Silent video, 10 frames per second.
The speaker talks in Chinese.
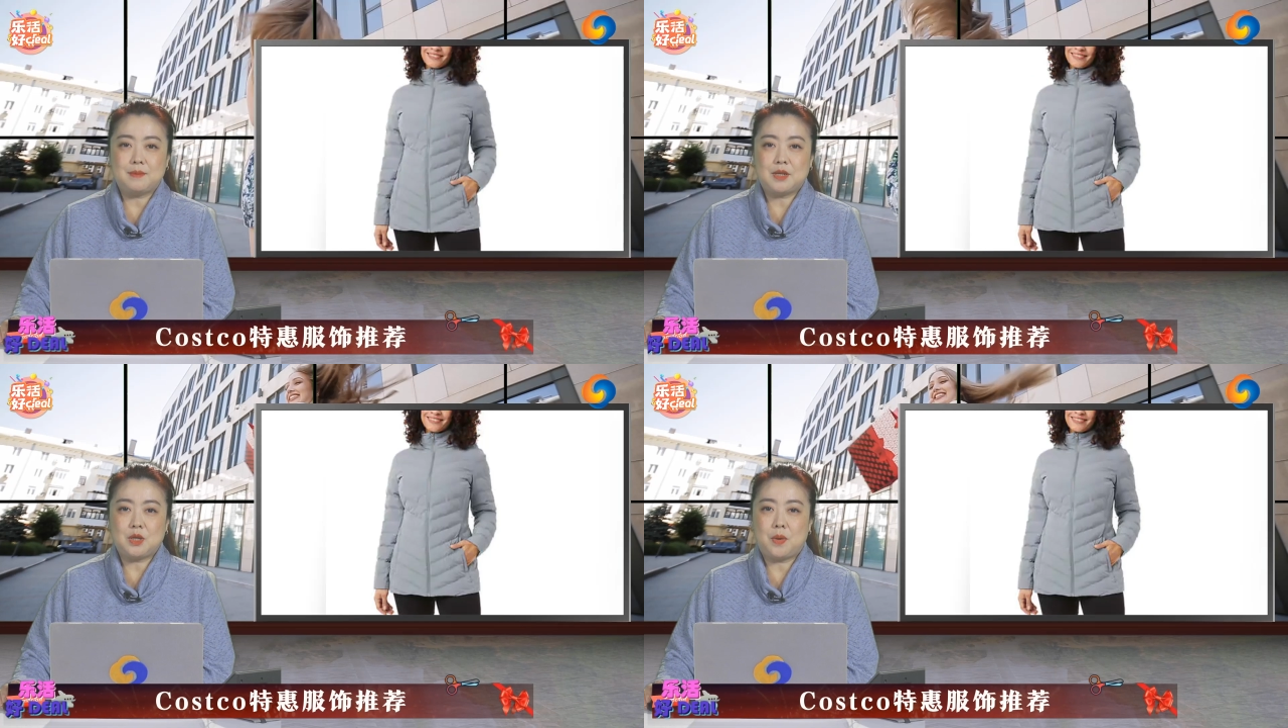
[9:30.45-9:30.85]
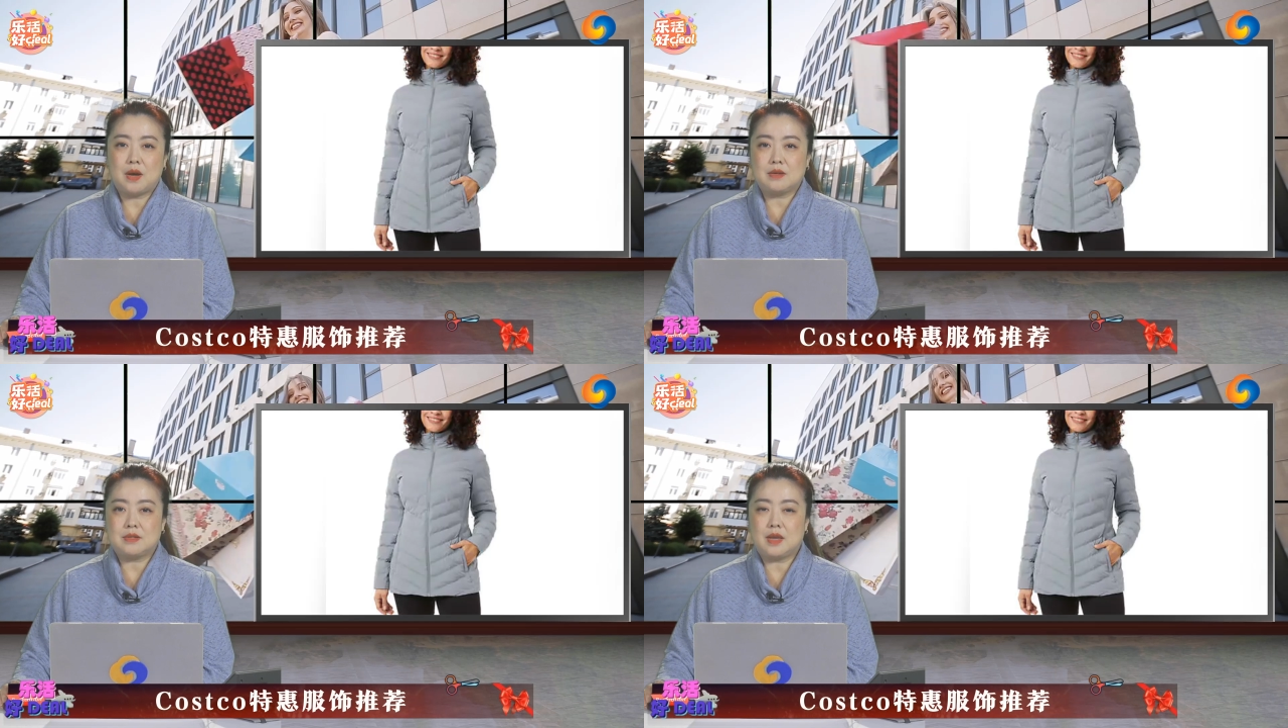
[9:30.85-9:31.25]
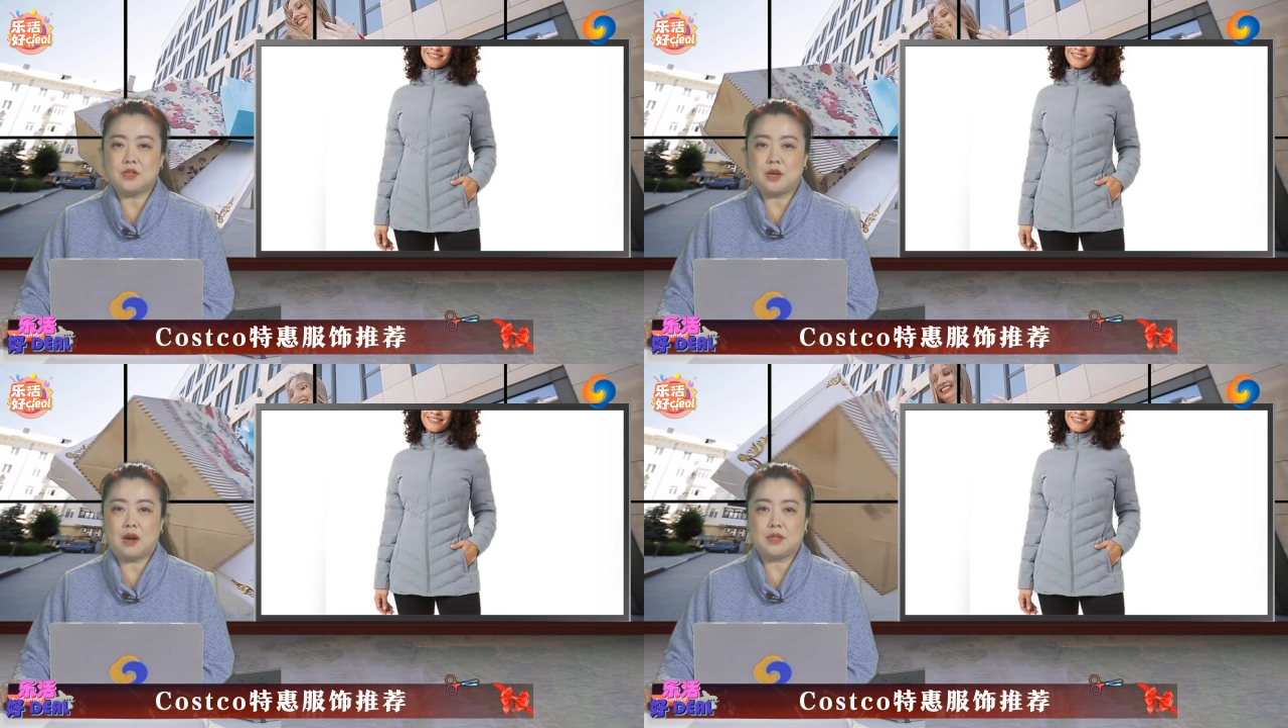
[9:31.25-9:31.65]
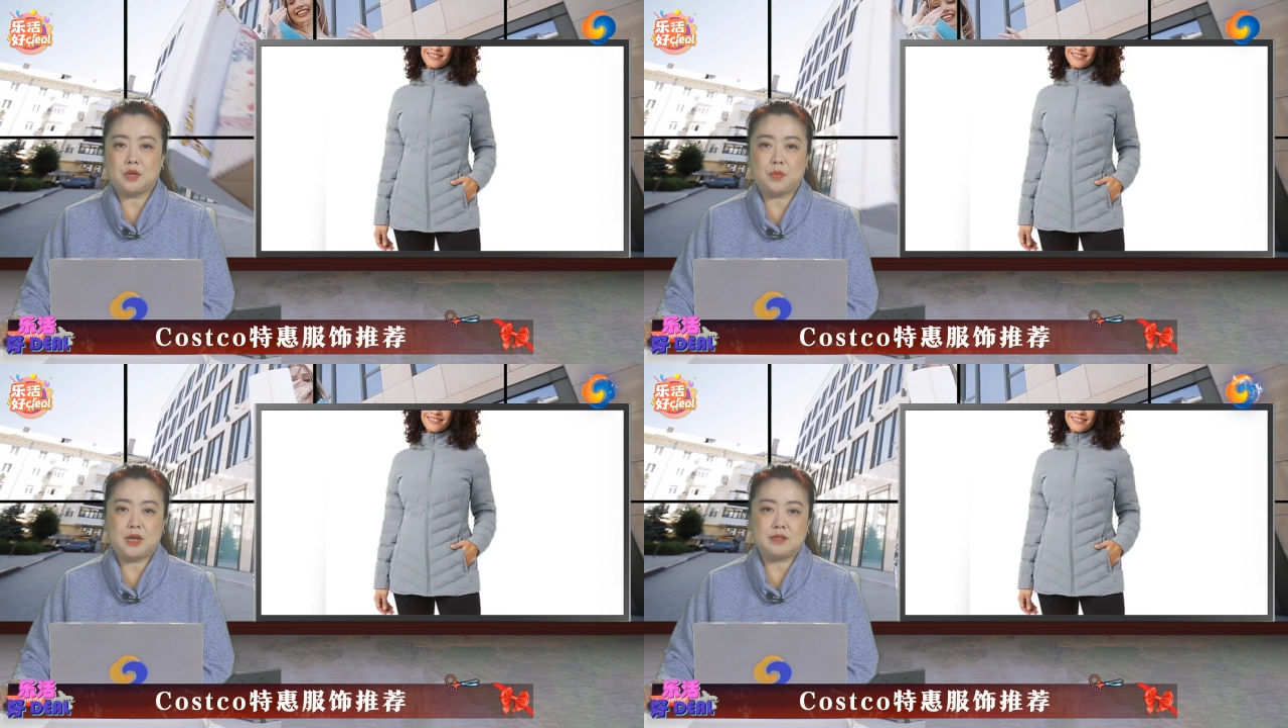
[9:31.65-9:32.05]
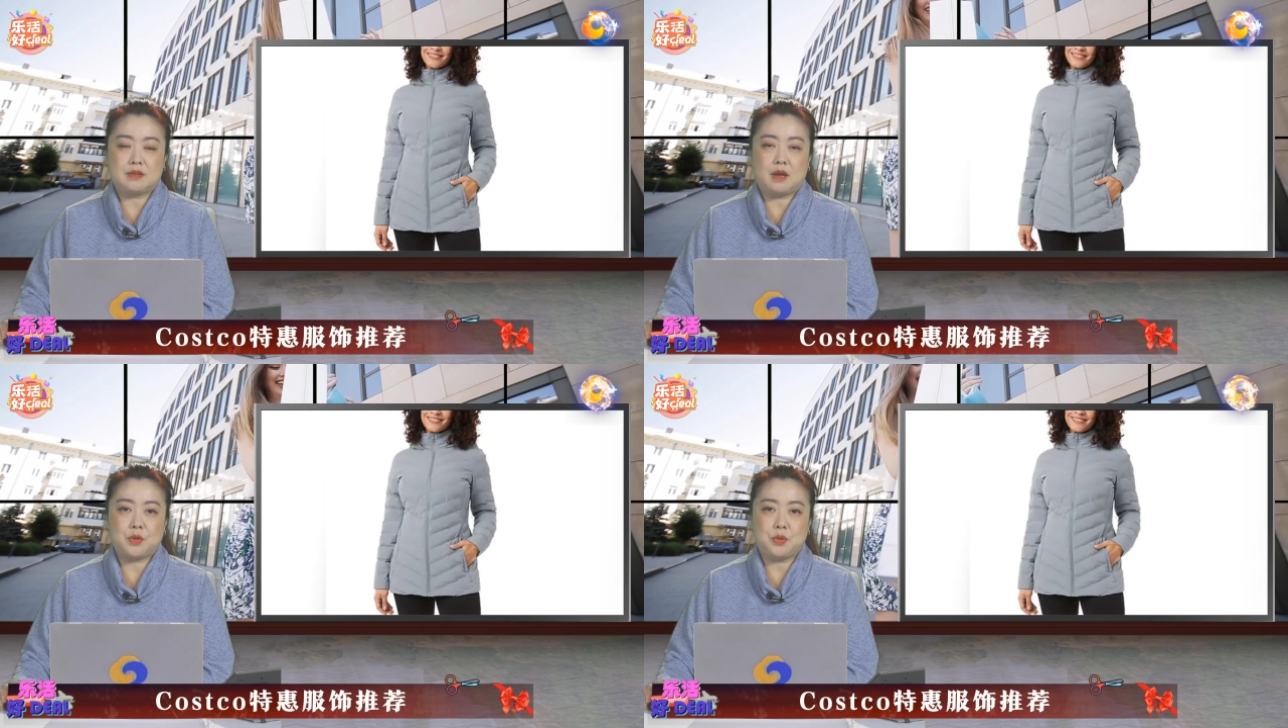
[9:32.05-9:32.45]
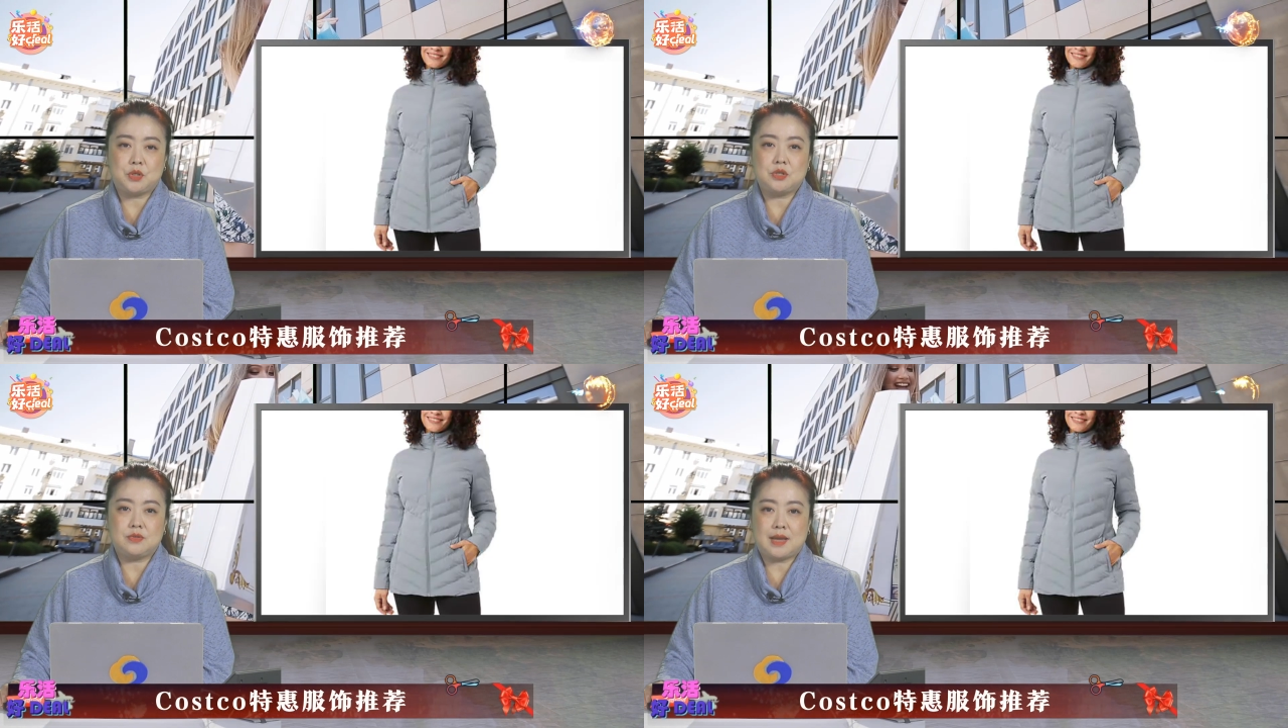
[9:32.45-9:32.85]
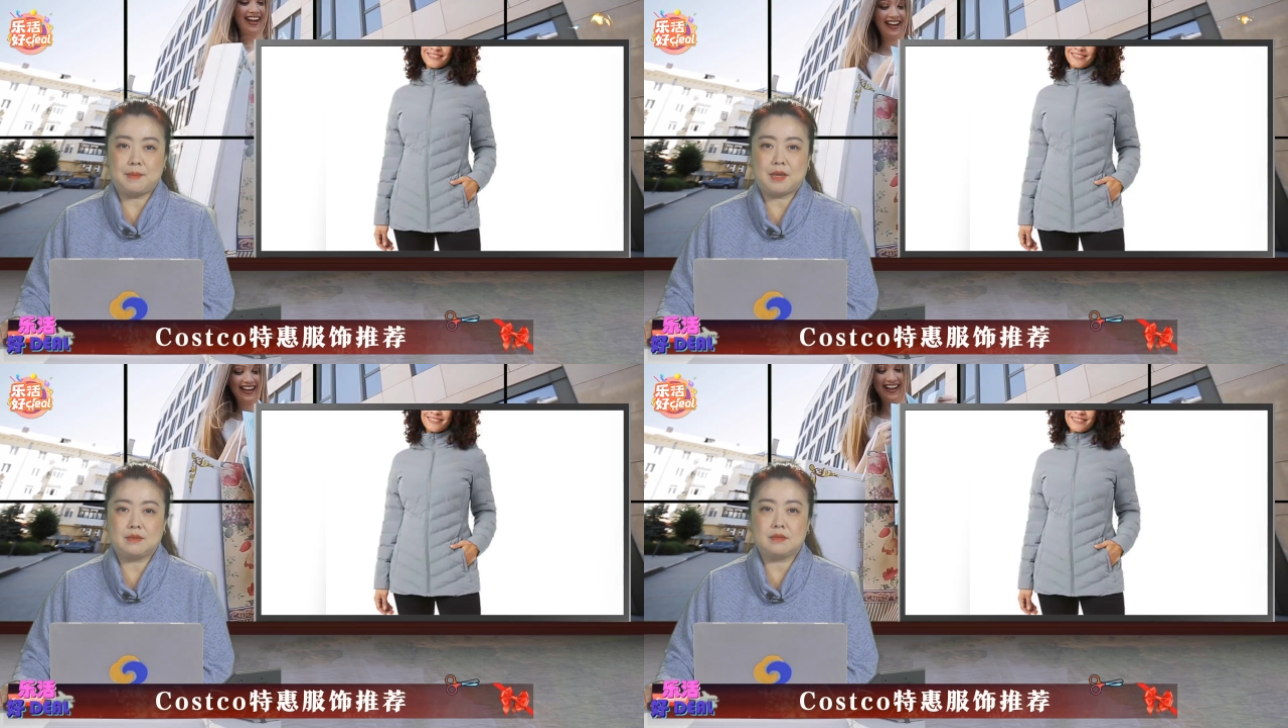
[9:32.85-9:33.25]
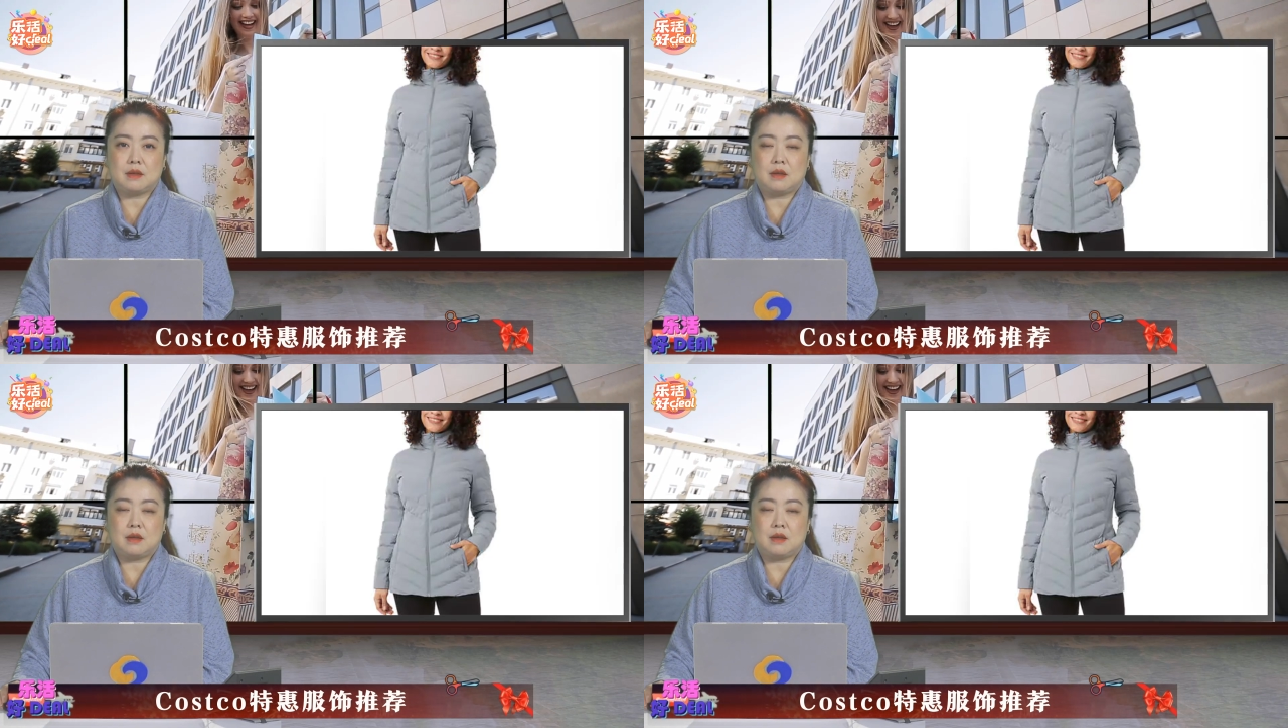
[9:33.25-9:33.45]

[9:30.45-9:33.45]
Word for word: 面这款三十二 degrees 的女士夹棉，